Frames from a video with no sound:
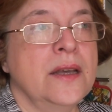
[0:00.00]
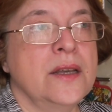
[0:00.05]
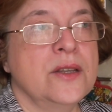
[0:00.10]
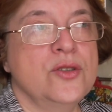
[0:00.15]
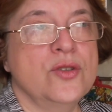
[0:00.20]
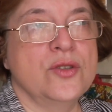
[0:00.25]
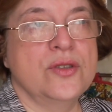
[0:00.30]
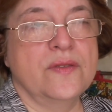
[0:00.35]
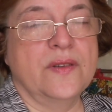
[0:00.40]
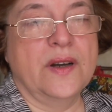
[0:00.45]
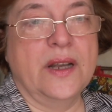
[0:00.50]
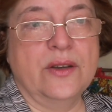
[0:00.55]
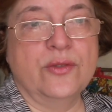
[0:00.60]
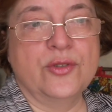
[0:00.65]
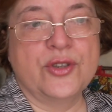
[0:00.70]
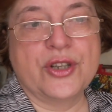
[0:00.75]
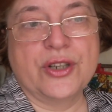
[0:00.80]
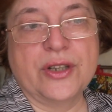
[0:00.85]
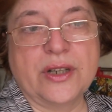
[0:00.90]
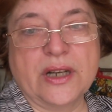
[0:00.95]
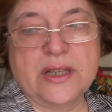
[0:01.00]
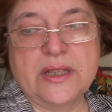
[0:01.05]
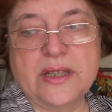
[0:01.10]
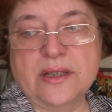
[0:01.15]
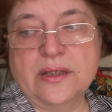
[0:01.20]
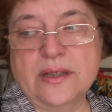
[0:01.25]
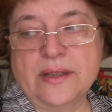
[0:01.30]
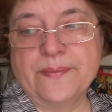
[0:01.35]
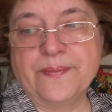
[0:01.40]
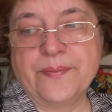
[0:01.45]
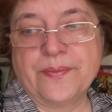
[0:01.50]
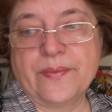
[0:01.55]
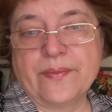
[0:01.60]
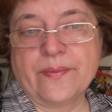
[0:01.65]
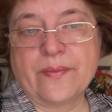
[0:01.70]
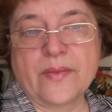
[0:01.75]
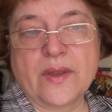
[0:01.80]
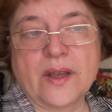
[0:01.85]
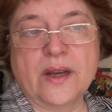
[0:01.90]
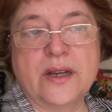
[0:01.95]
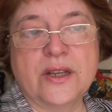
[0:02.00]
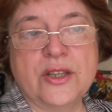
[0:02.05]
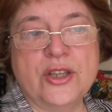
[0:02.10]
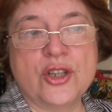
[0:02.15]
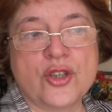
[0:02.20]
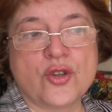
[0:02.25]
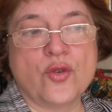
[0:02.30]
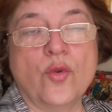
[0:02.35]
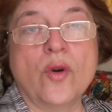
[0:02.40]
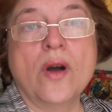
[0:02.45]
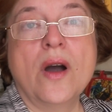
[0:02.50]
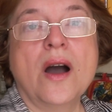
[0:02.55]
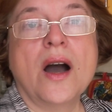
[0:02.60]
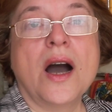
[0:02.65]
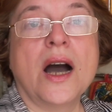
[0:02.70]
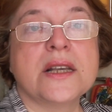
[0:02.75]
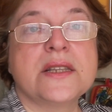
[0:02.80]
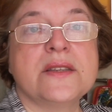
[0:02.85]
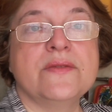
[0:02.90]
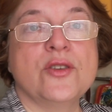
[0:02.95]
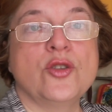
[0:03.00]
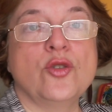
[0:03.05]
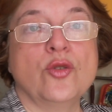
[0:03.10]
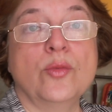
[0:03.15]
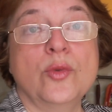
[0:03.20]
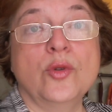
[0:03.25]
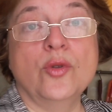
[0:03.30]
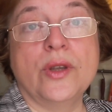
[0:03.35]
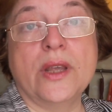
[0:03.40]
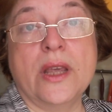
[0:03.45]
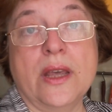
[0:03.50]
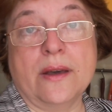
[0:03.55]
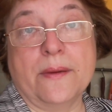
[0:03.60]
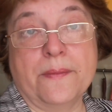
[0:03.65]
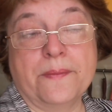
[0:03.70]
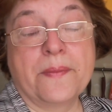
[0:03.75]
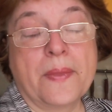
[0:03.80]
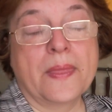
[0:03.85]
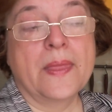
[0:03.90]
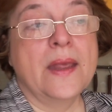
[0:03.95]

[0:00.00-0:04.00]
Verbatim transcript: Тетя Валя очень хотела книжку о Святом Луке.